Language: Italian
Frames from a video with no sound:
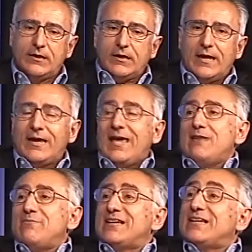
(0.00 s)
e, e, il
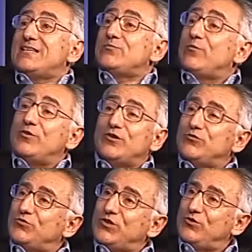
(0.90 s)
meccanismo però che
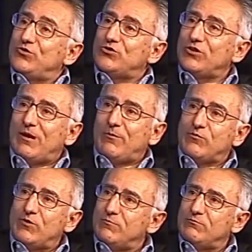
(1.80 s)
tutti conoscevamo e
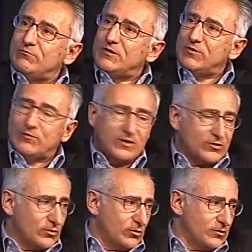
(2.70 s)
qui mi
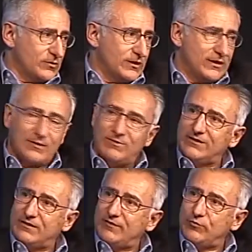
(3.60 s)
permetto serenamente
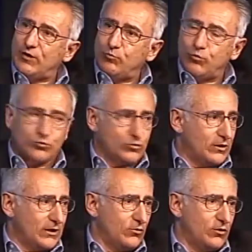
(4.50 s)
di fare un appunto
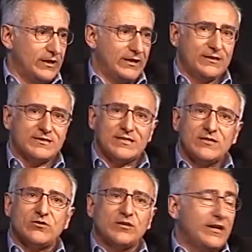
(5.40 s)
alla collega nel
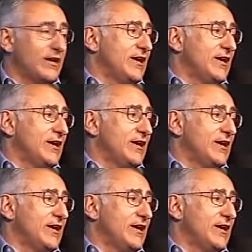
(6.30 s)
senso che